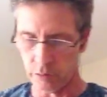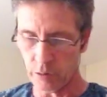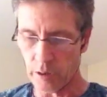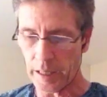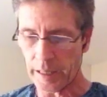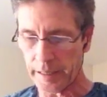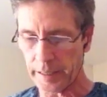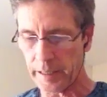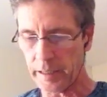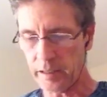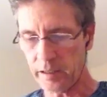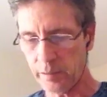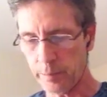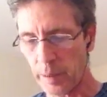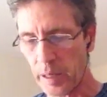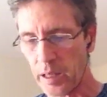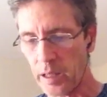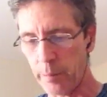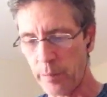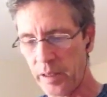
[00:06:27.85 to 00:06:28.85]
la, Grèce
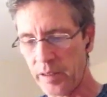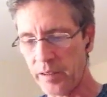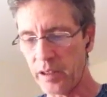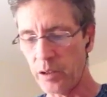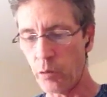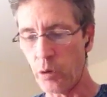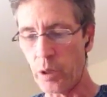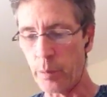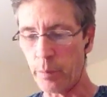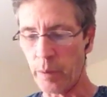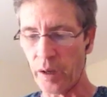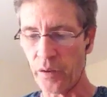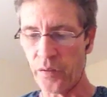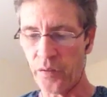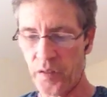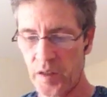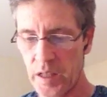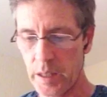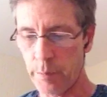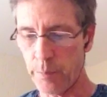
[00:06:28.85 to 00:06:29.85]
par la Macédoine, par
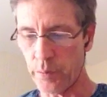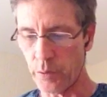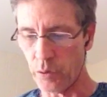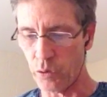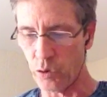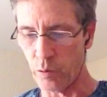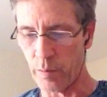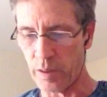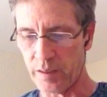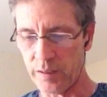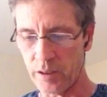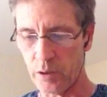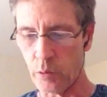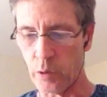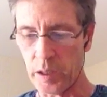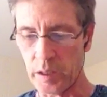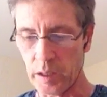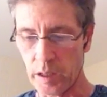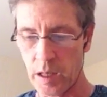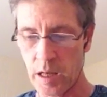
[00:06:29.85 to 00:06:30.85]
Philippe de
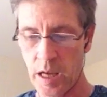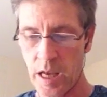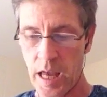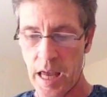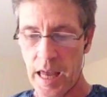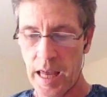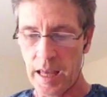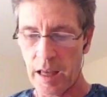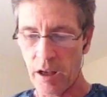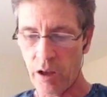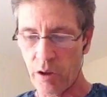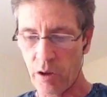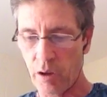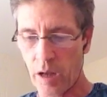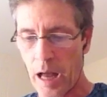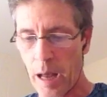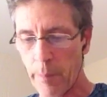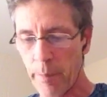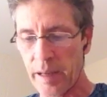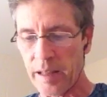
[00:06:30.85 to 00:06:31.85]
Macédoine.
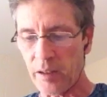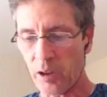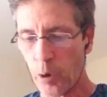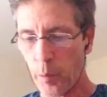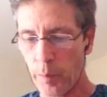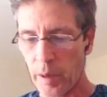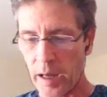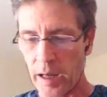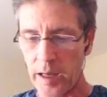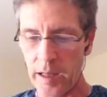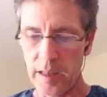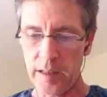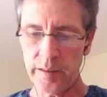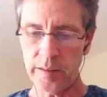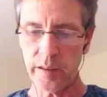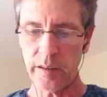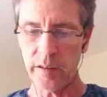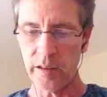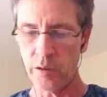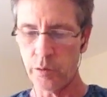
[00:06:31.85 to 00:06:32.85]
à mettre en parallèle
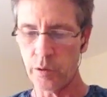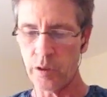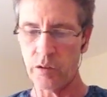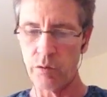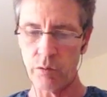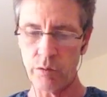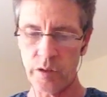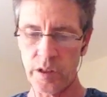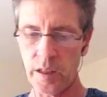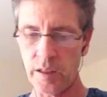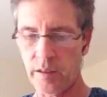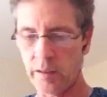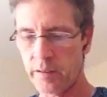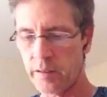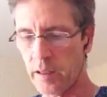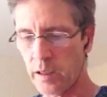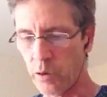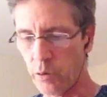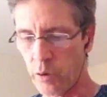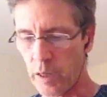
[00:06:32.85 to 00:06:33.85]
cette situation qui était
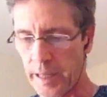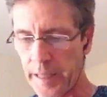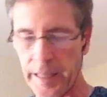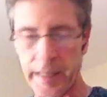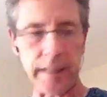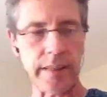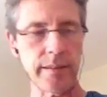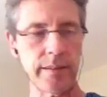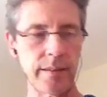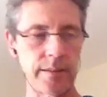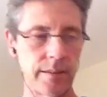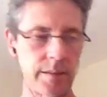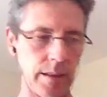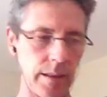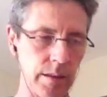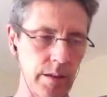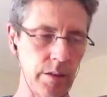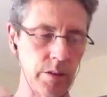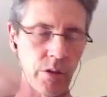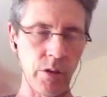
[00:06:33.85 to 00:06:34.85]
celle de la Grèce
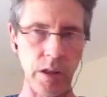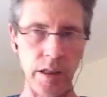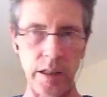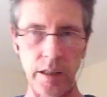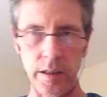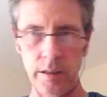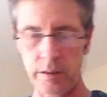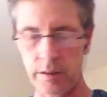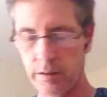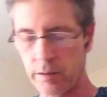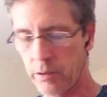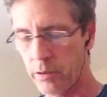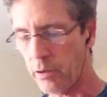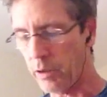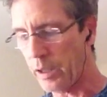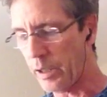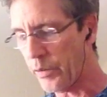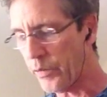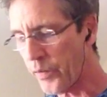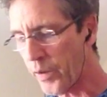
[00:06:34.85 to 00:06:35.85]
hein, dans, la,
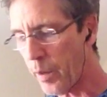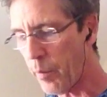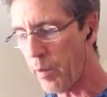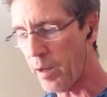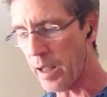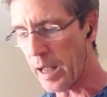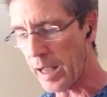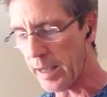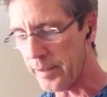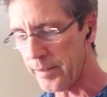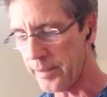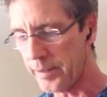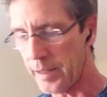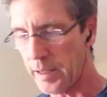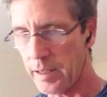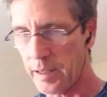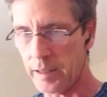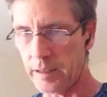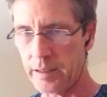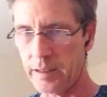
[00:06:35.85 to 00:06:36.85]
fable à
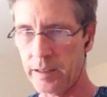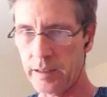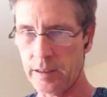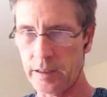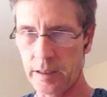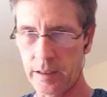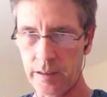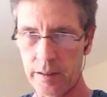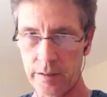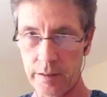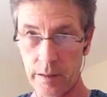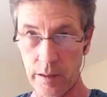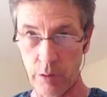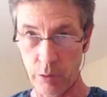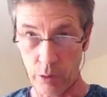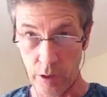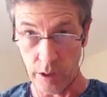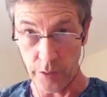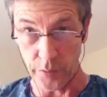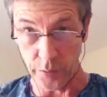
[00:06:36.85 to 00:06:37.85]
celle qui est celle
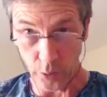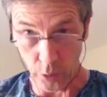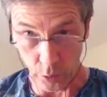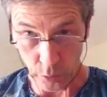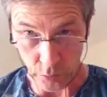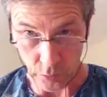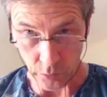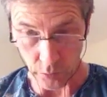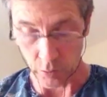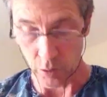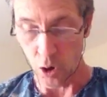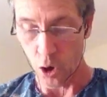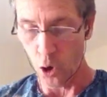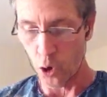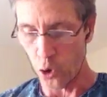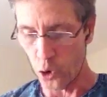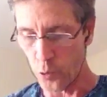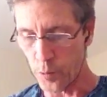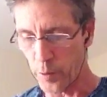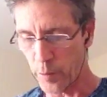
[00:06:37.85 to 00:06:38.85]
de la France
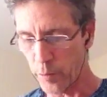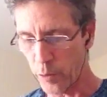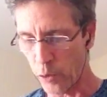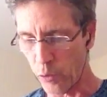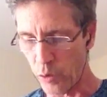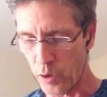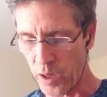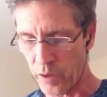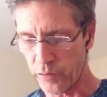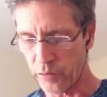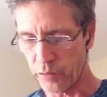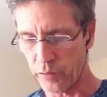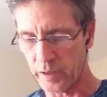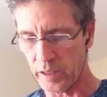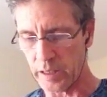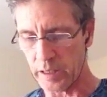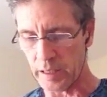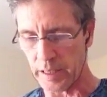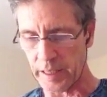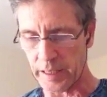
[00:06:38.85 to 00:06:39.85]
au moment où La
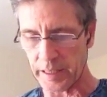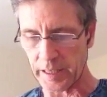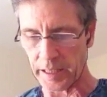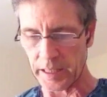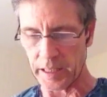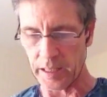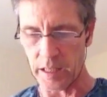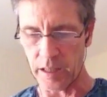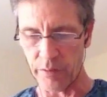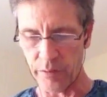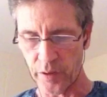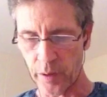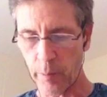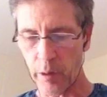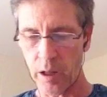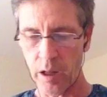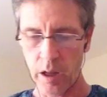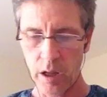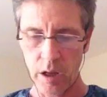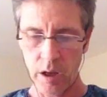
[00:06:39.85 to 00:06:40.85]
Fontaine écrit la fable,